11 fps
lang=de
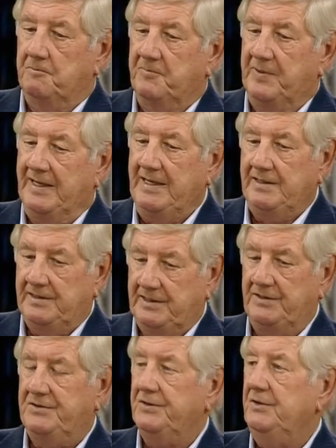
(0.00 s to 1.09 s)
bringt
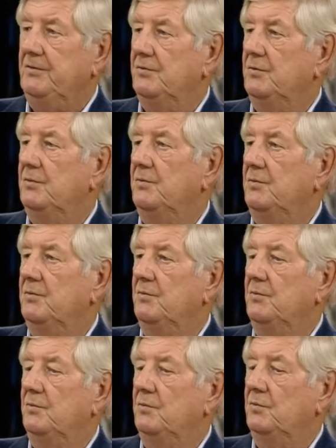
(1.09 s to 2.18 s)
diese
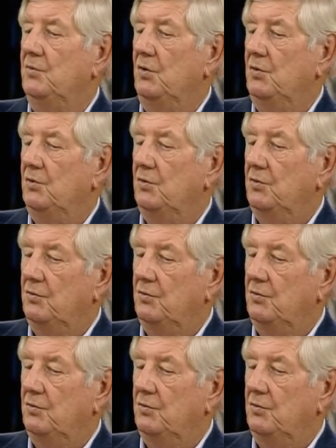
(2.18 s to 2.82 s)
noch